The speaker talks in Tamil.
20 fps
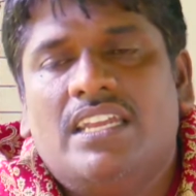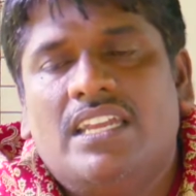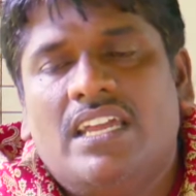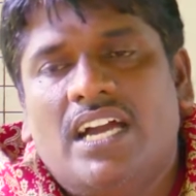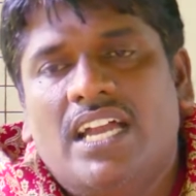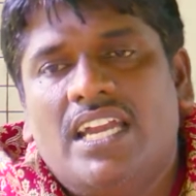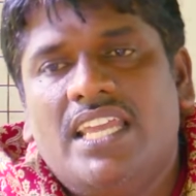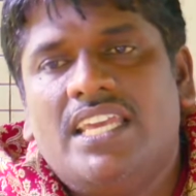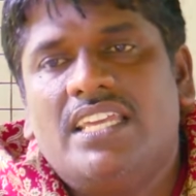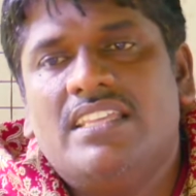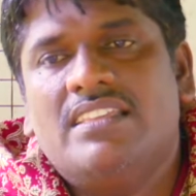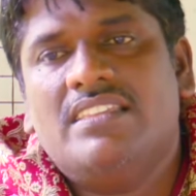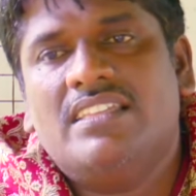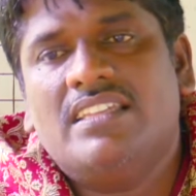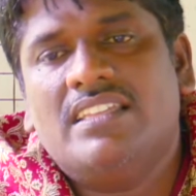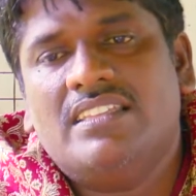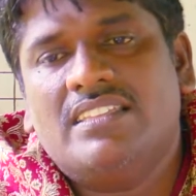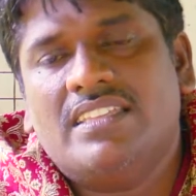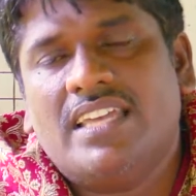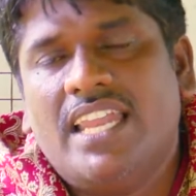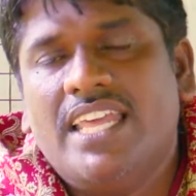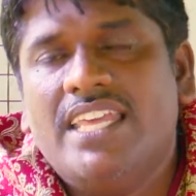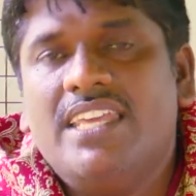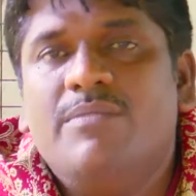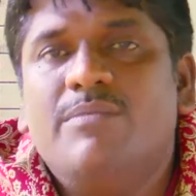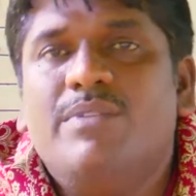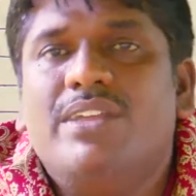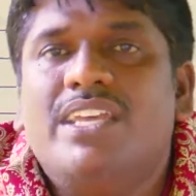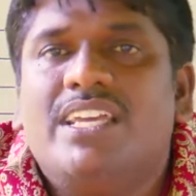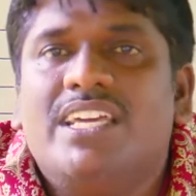நாணயத்தில்
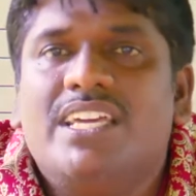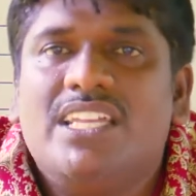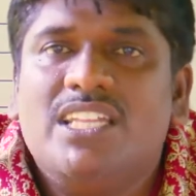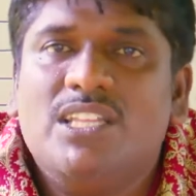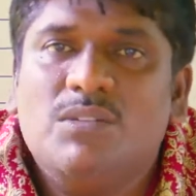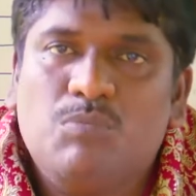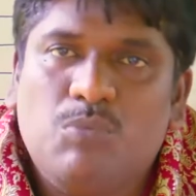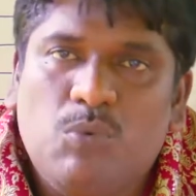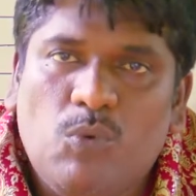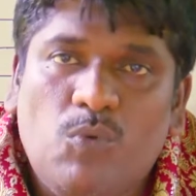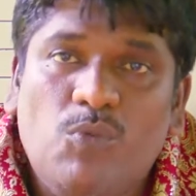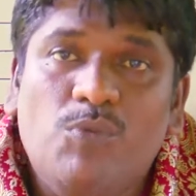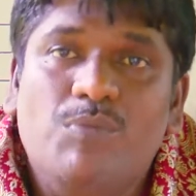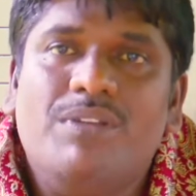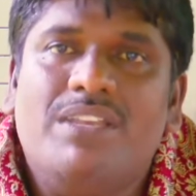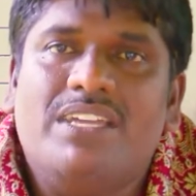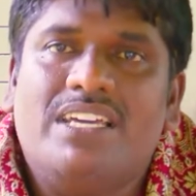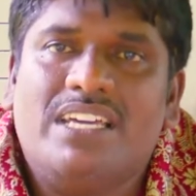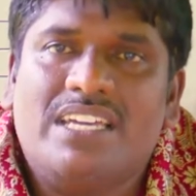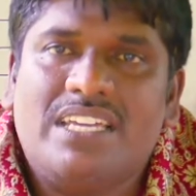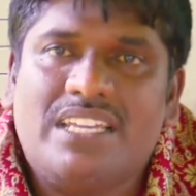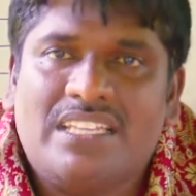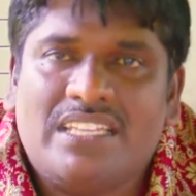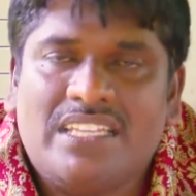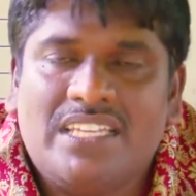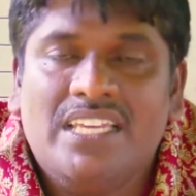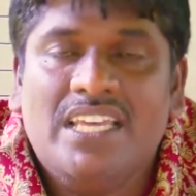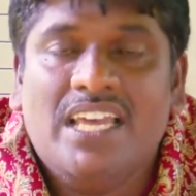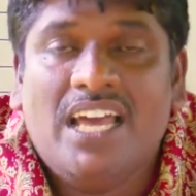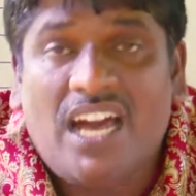தலையும் இருக்கிறது பூவும்
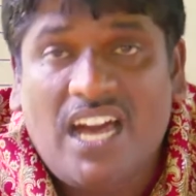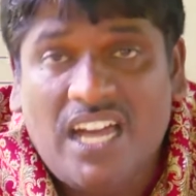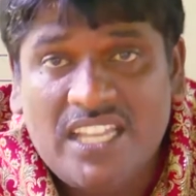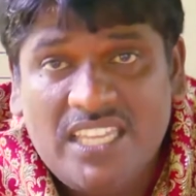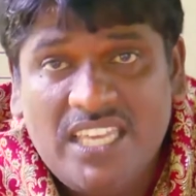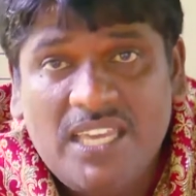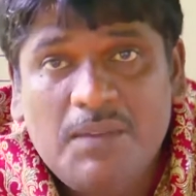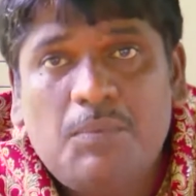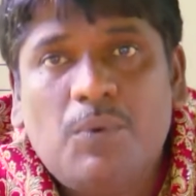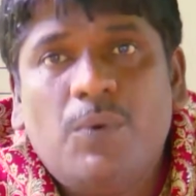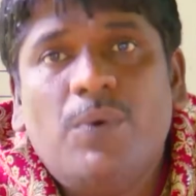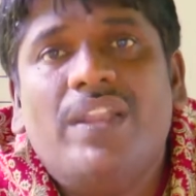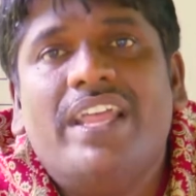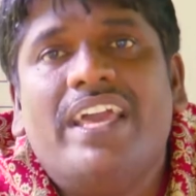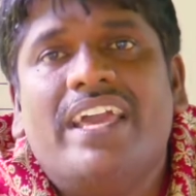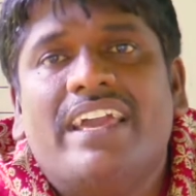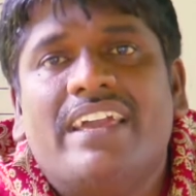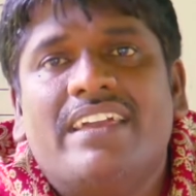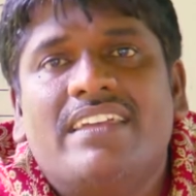இருக்கிறது அதே போல